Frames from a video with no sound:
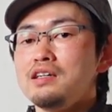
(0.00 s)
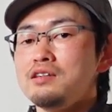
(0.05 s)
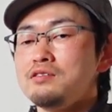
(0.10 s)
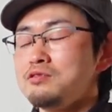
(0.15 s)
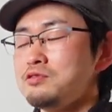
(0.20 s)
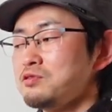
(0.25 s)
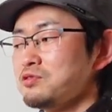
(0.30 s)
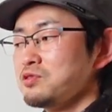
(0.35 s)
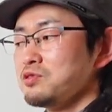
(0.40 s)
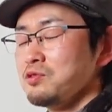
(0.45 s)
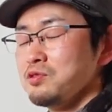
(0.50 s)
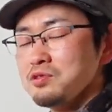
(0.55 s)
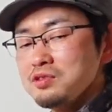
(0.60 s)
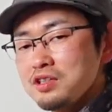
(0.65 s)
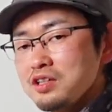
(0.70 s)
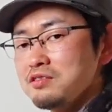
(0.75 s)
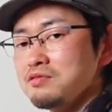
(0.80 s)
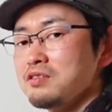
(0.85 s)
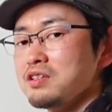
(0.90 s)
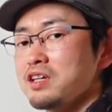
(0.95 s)
服装っ
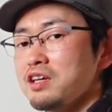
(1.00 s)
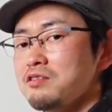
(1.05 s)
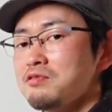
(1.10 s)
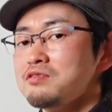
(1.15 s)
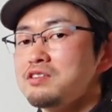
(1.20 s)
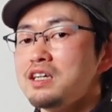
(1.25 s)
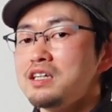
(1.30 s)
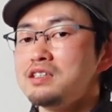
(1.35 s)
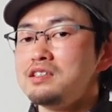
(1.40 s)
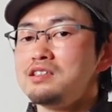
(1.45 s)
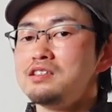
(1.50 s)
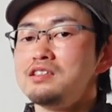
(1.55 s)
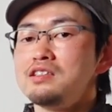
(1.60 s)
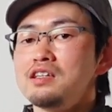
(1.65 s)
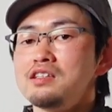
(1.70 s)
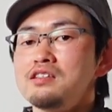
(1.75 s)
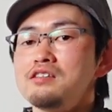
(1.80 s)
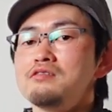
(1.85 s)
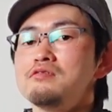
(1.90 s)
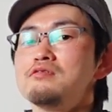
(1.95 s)
ていうのは結構大事に
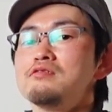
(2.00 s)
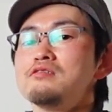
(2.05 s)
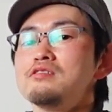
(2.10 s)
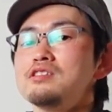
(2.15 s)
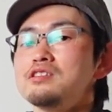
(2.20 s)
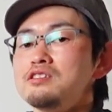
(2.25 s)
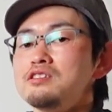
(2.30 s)
なってくるんで